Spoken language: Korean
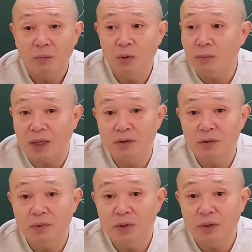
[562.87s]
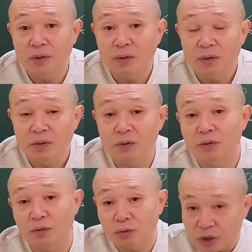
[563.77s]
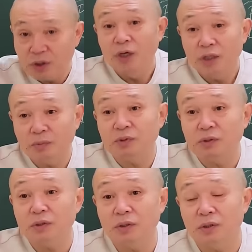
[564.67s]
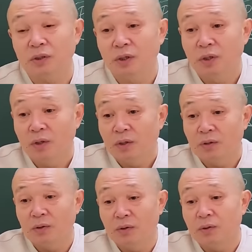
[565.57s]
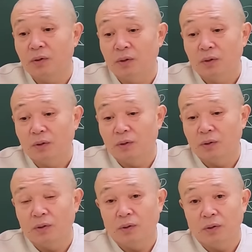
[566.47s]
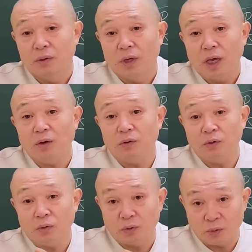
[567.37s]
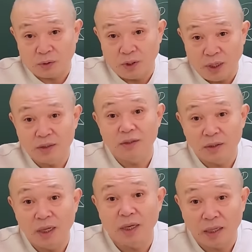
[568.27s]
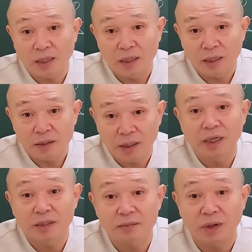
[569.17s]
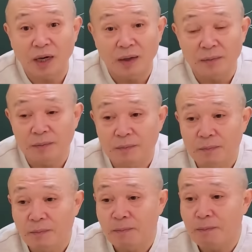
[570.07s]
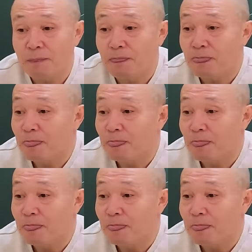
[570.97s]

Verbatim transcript: 뭘 만들면. 그건 이제 또 십성적인 그, 어, 행위로 또 해석을 해야 되겠지만, 음.